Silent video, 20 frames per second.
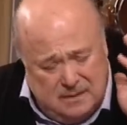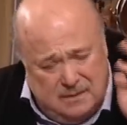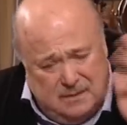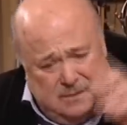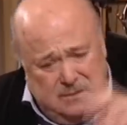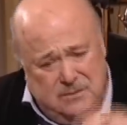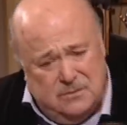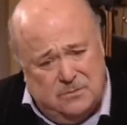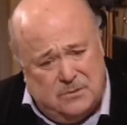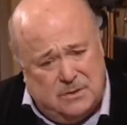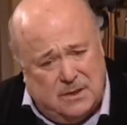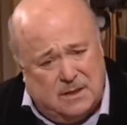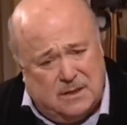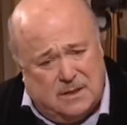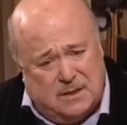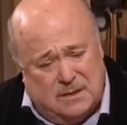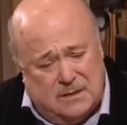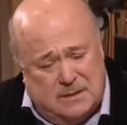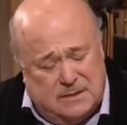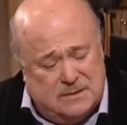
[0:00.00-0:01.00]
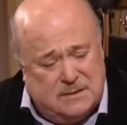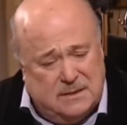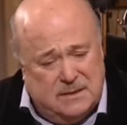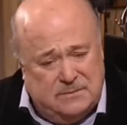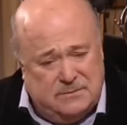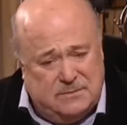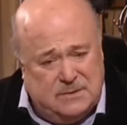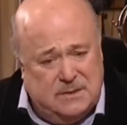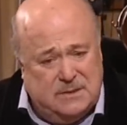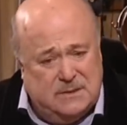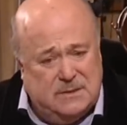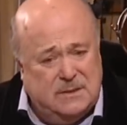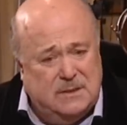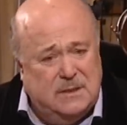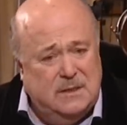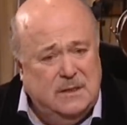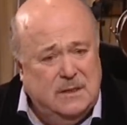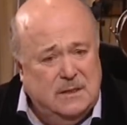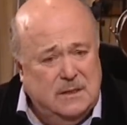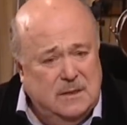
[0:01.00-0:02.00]
Ну, так как она знает все
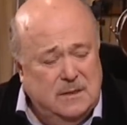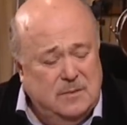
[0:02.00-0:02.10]
языки,